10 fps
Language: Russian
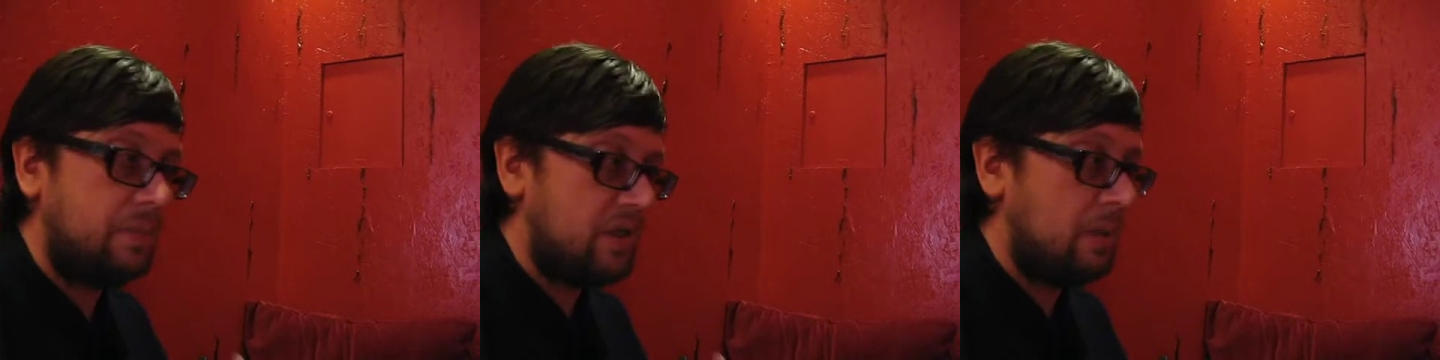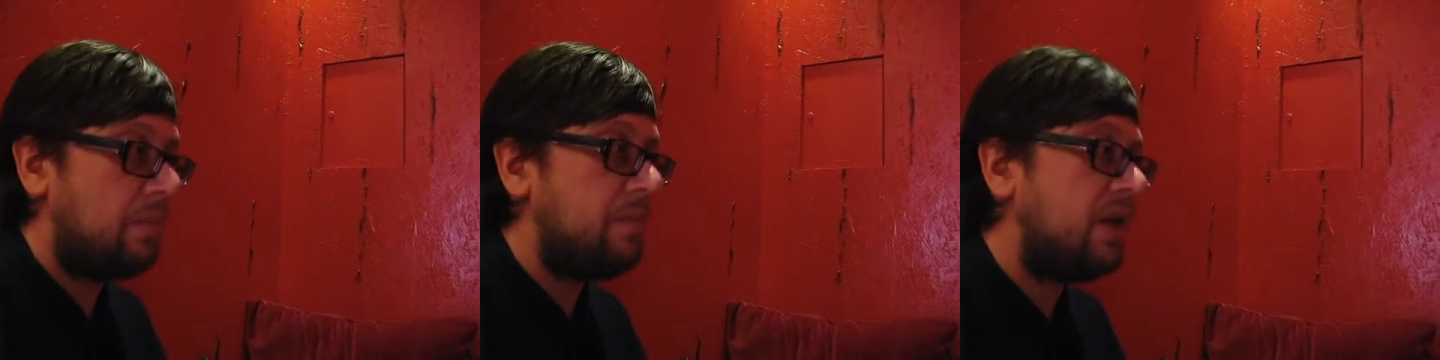просто
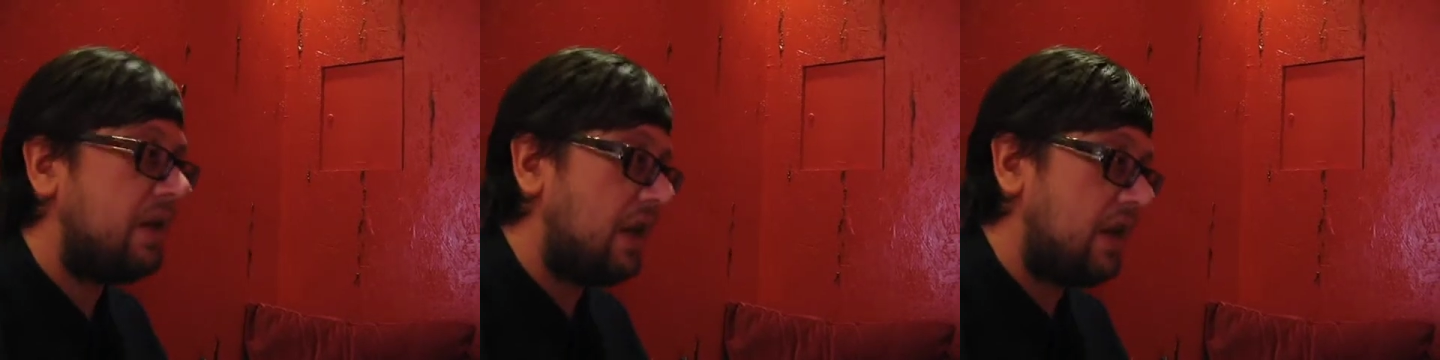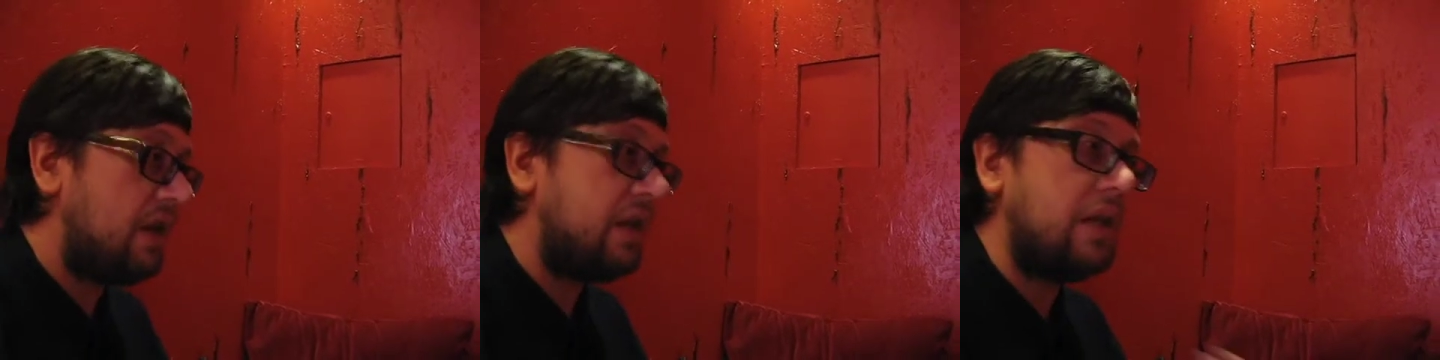мобильный
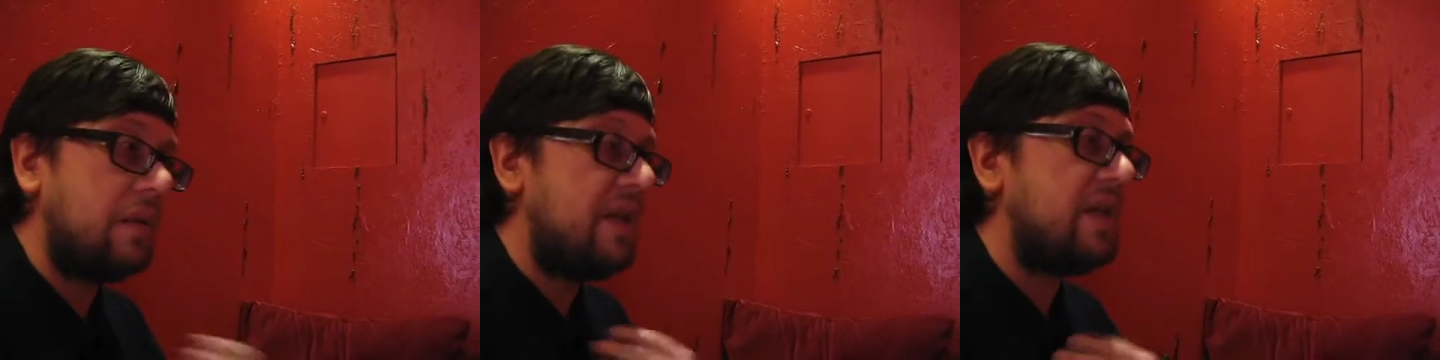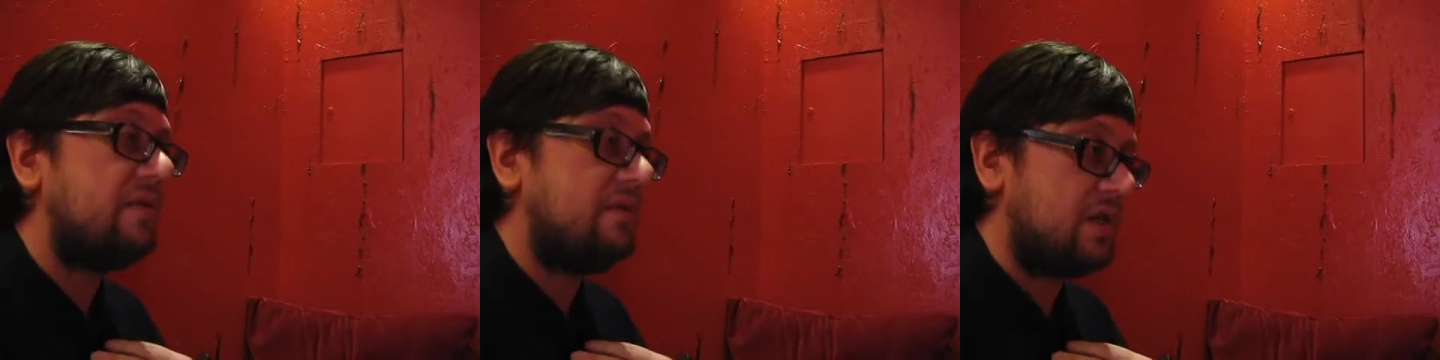клиент, для меня
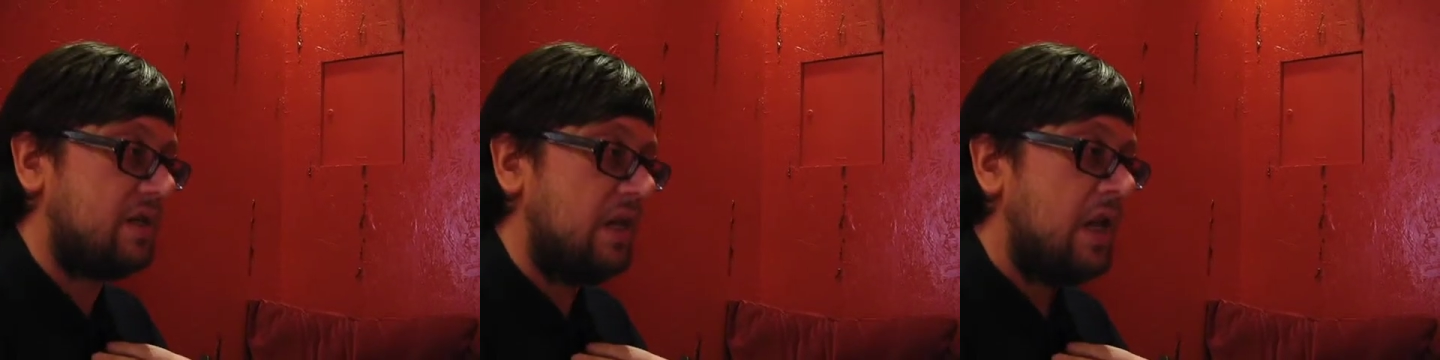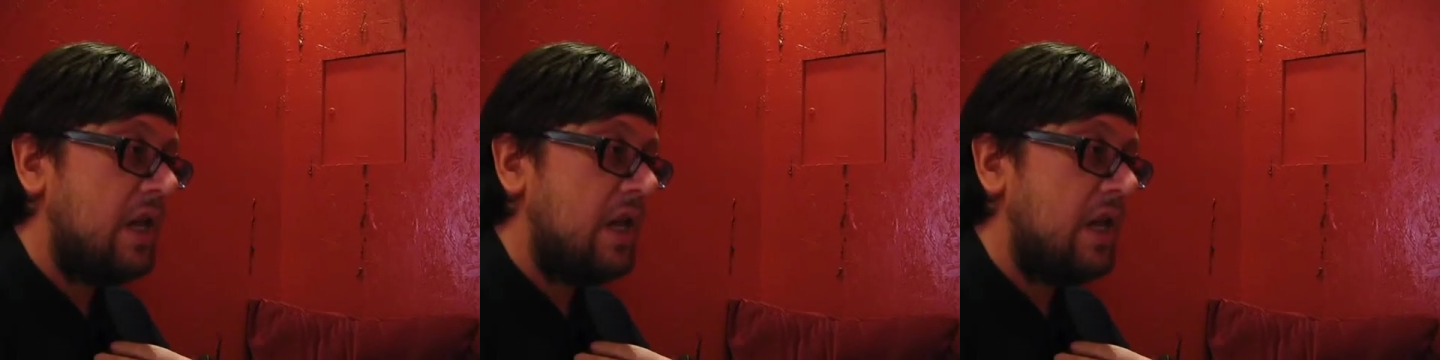это важно.